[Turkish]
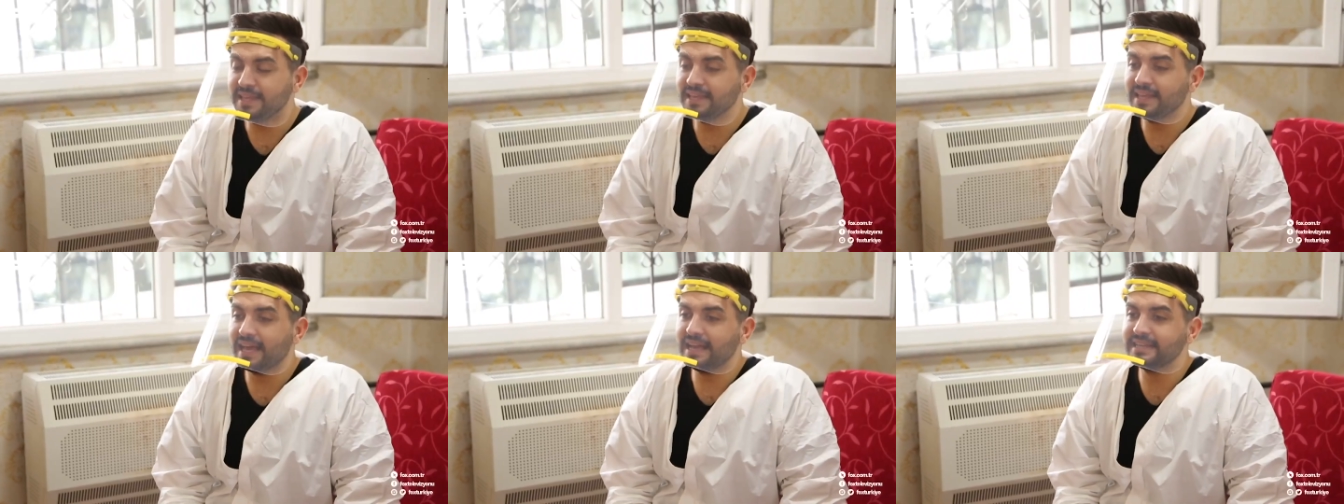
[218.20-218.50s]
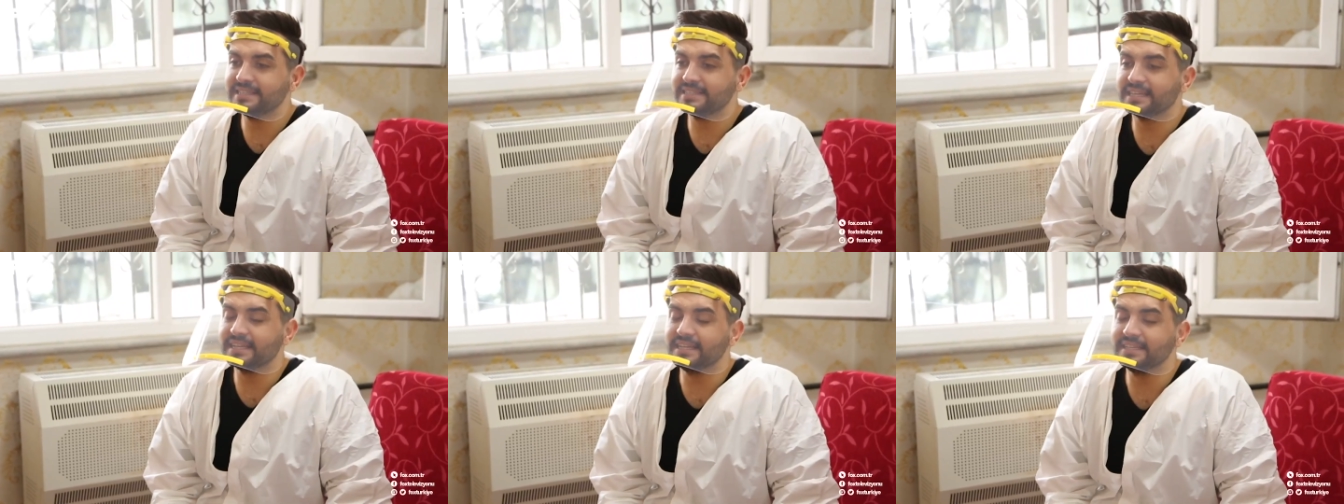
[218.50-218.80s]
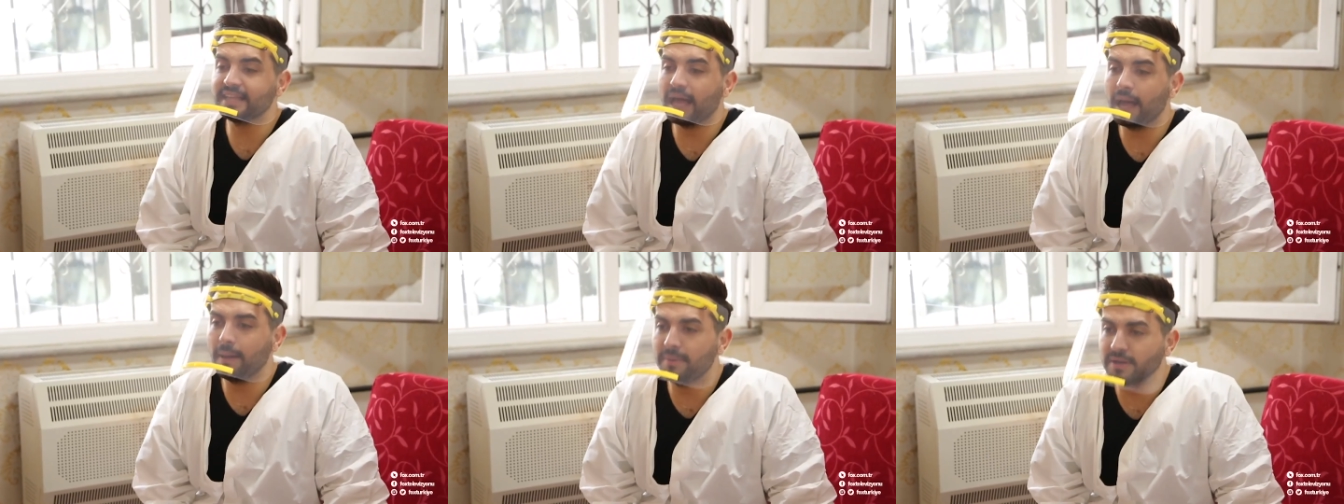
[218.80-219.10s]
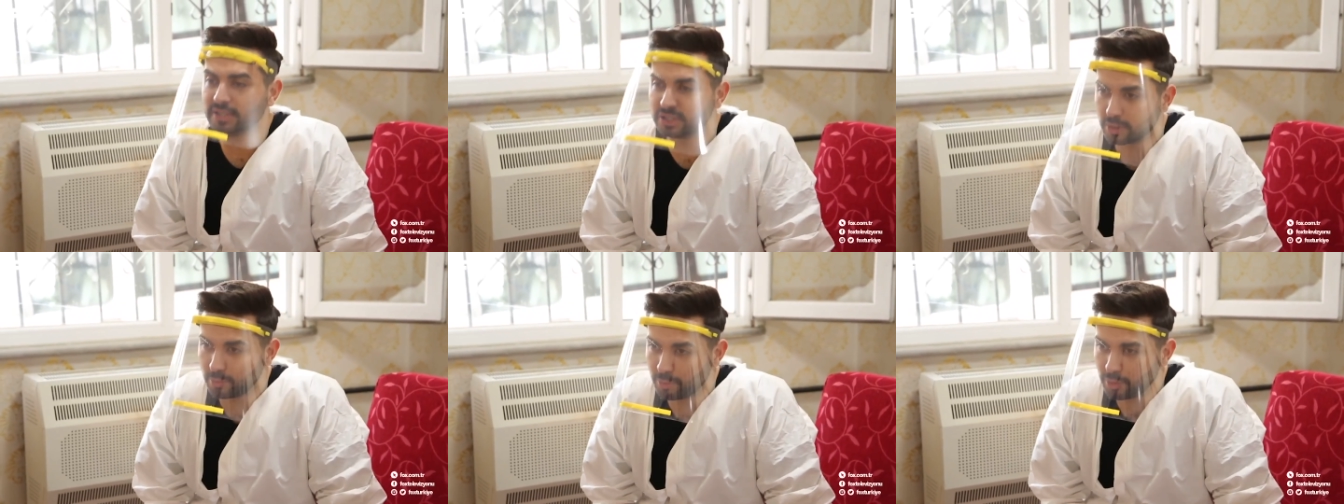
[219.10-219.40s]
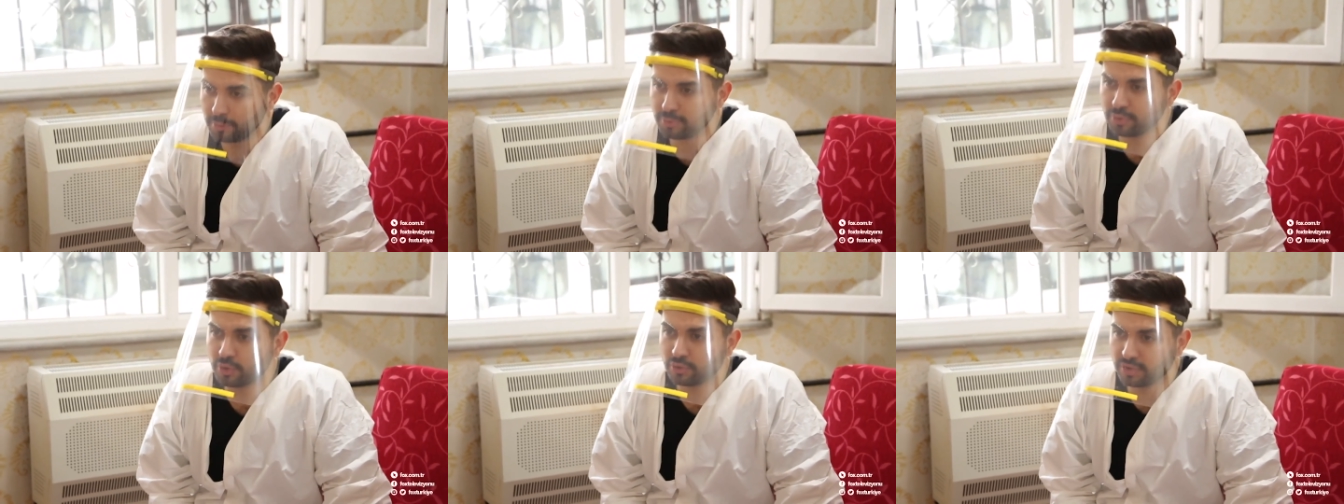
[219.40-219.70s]
Peki yani Sevmiş sana daha şey başka mi?
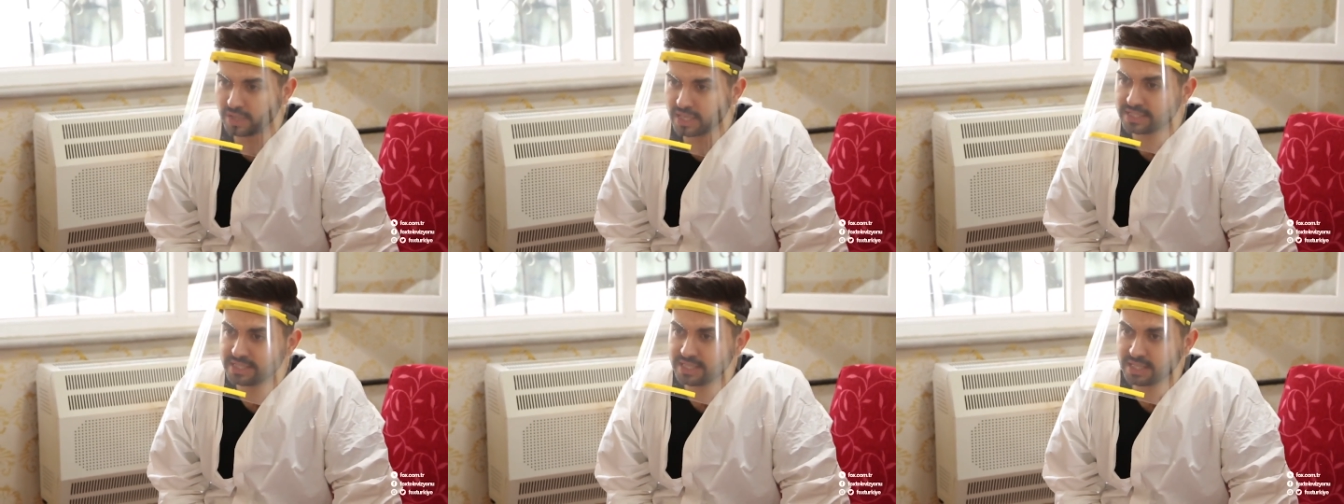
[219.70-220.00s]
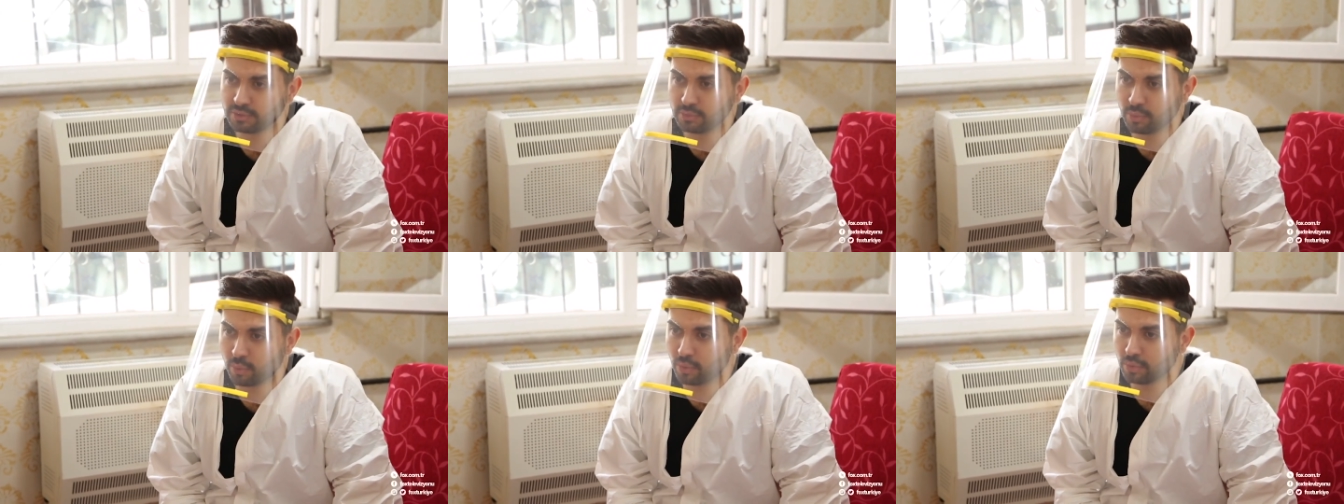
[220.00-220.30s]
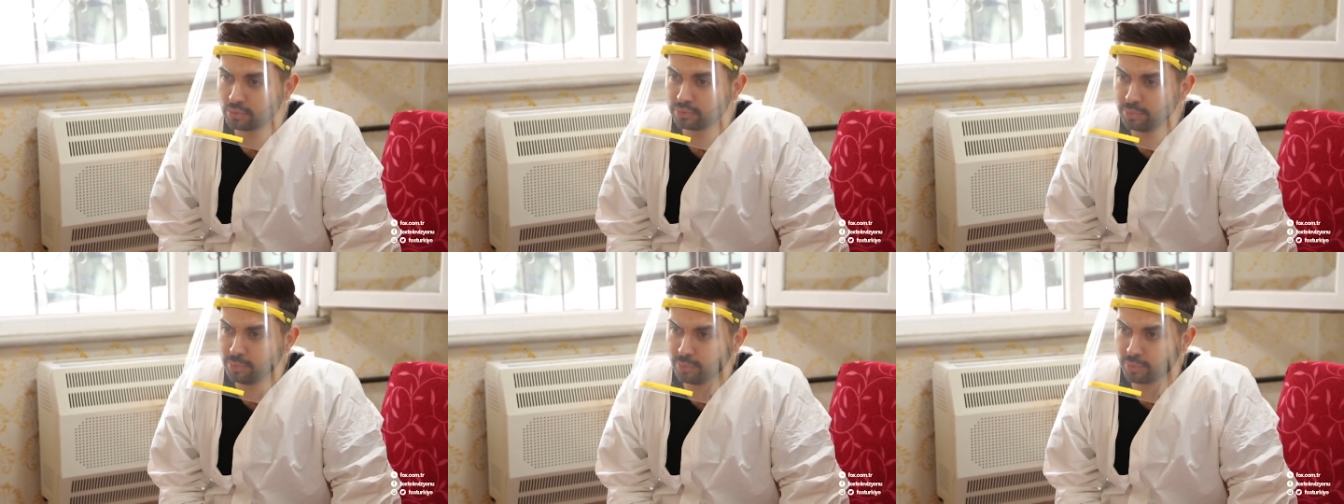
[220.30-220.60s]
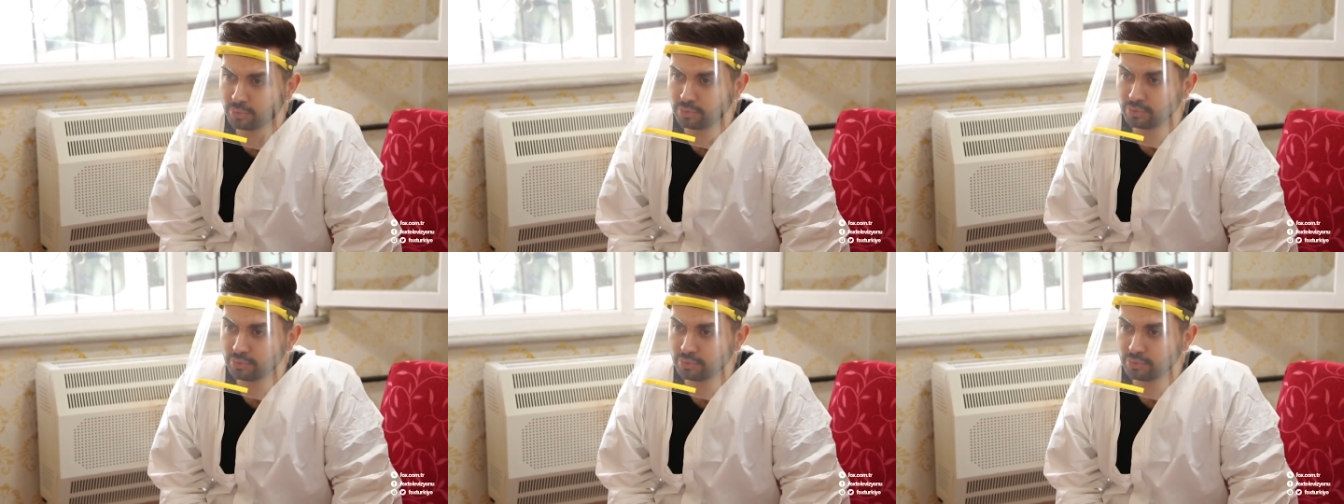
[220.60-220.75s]
böyle bir kötü eziyeti oldu mu?